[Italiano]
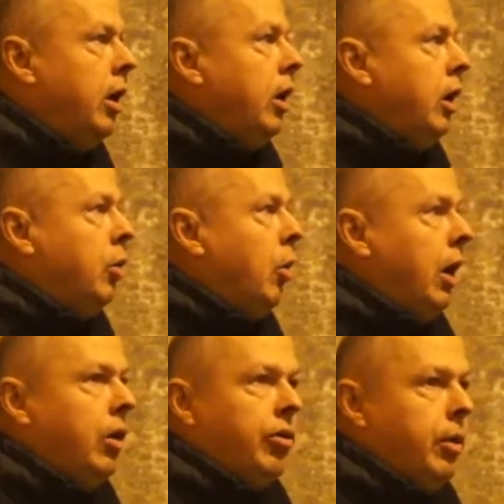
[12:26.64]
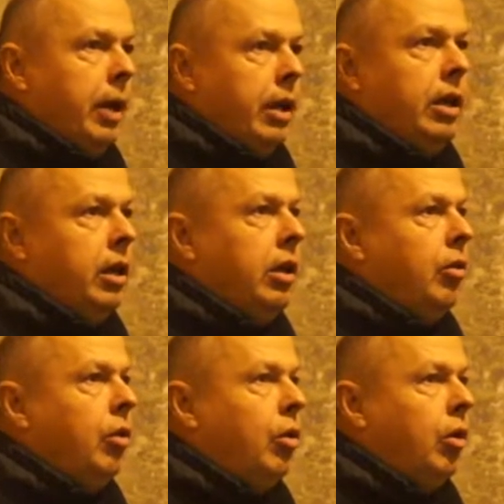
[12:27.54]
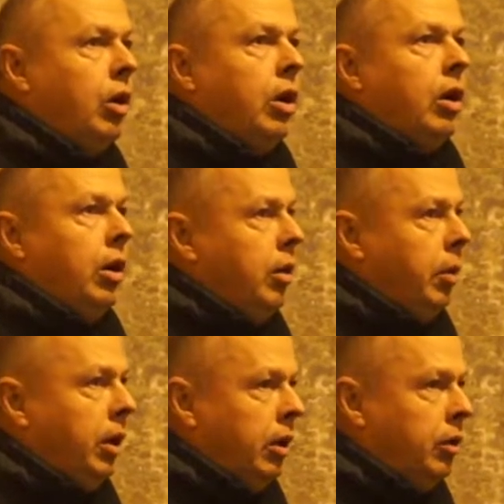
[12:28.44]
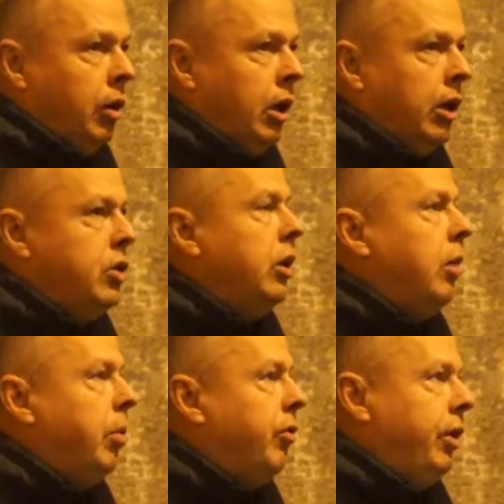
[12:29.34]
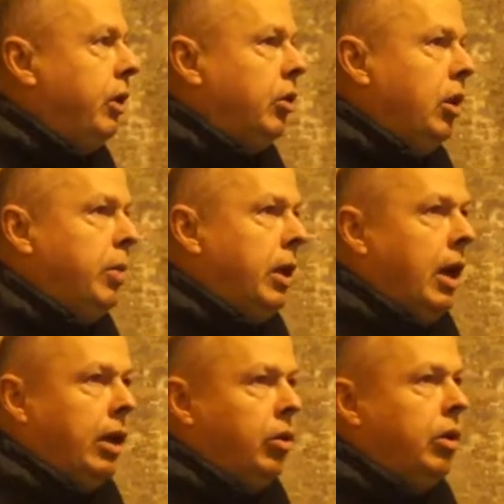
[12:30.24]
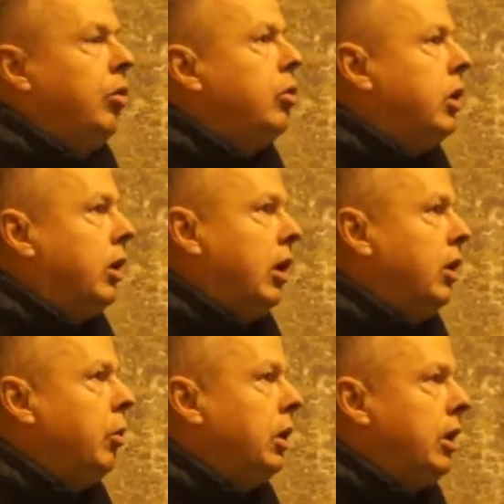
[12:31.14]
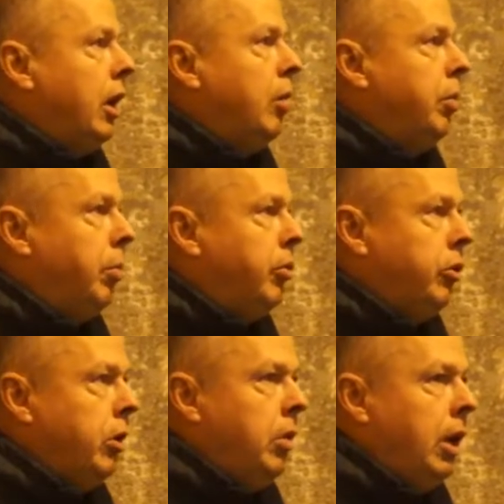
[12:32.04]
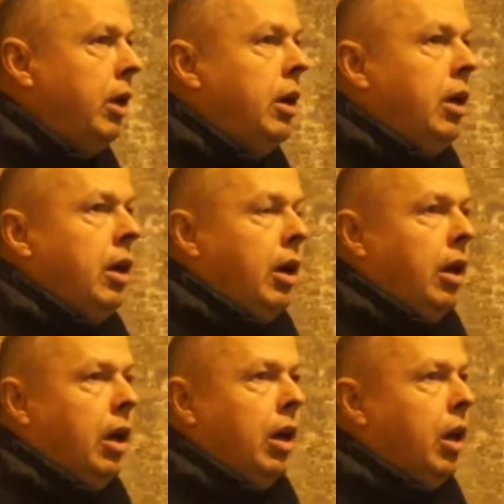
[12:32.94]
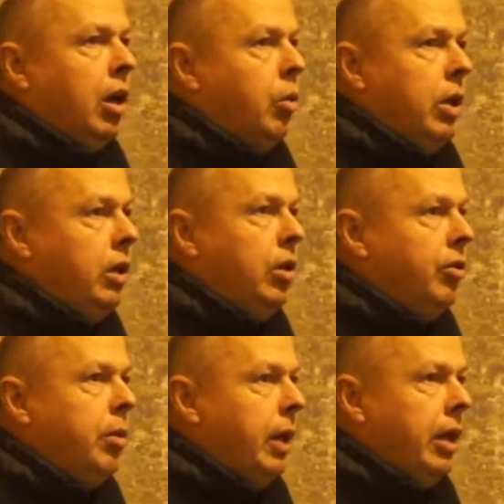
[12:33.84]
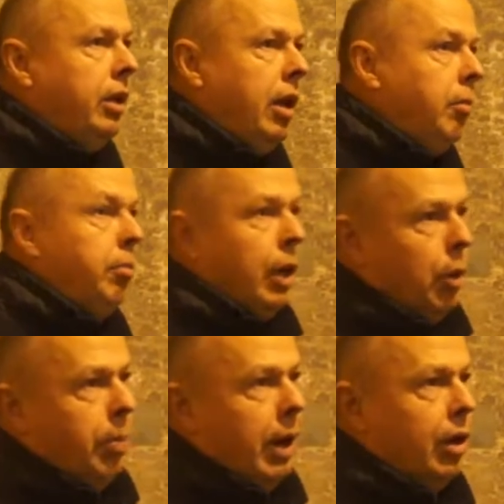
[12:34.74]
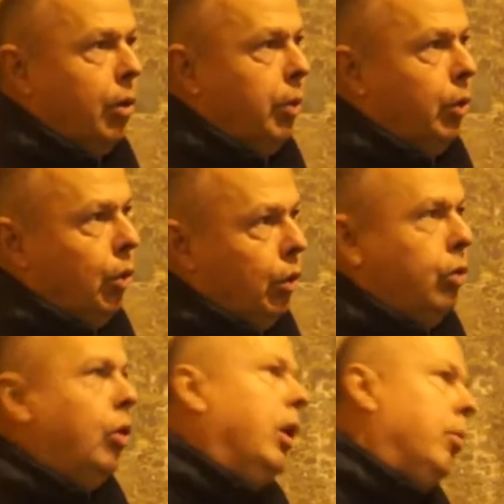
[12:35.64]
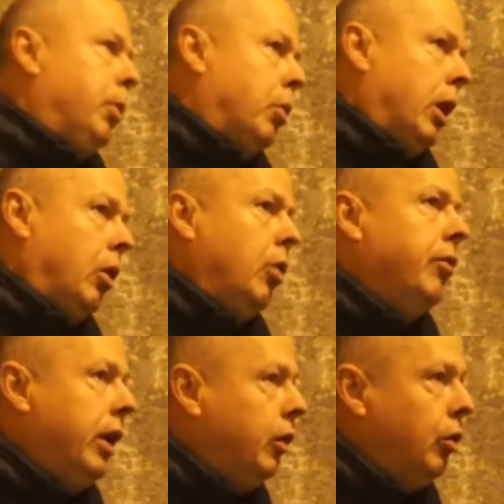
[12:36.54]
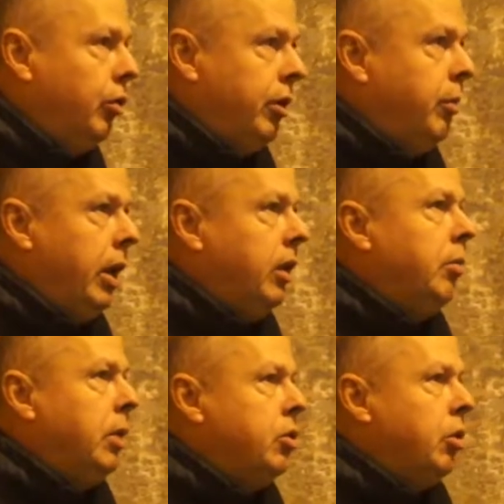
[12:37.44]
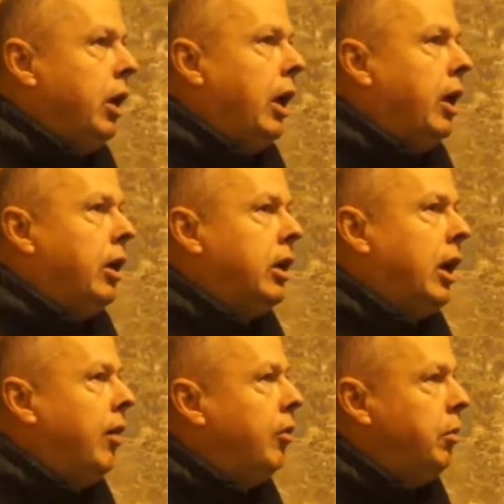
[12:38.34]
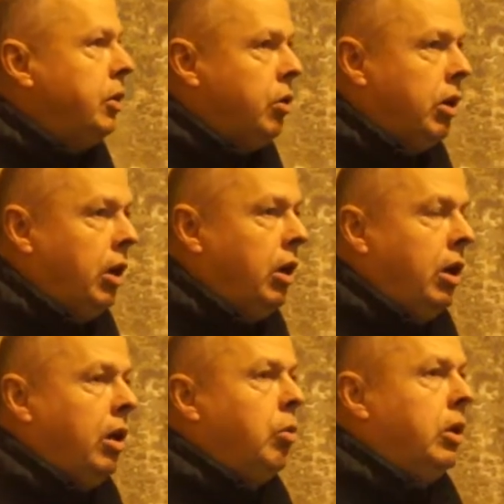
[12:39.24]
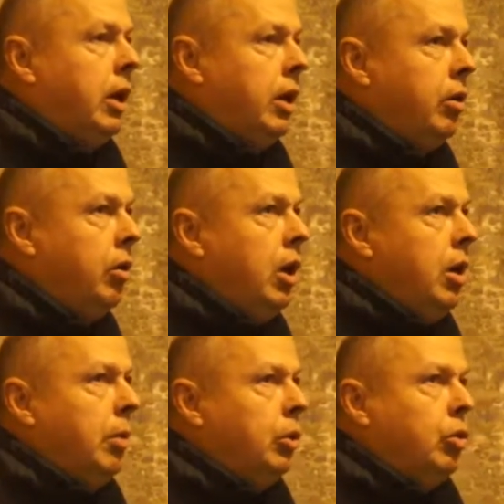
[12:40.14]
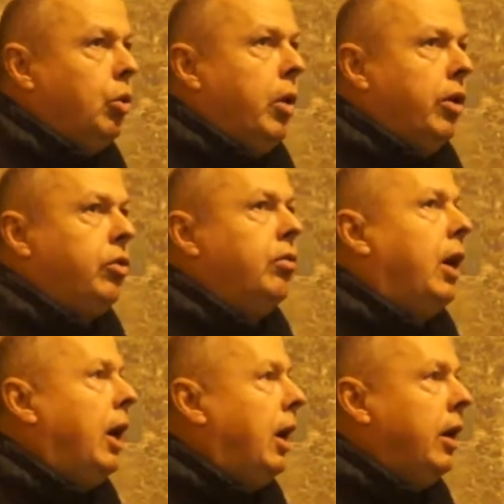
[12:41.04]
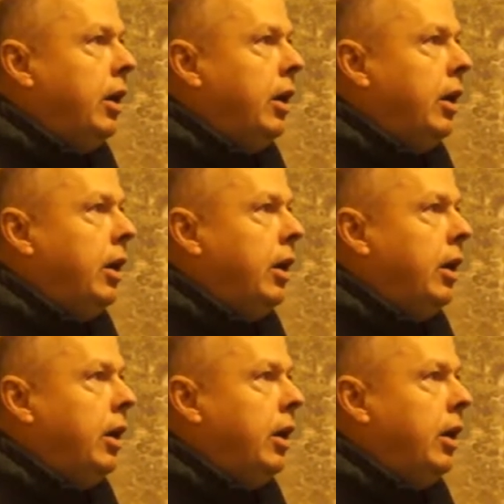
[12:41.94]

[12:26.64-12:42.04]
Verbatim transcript: i quali ovviamente devono, eh, per, con la legge del profitto del mercato, devono cercare di guadagnare il più possibile e, e quindi ovviamente meno pagano il prodotto e più caro lo vendono, ovviamente maggiore è il ricavo e maggiore il, il, guadagno. Ma tutto questo va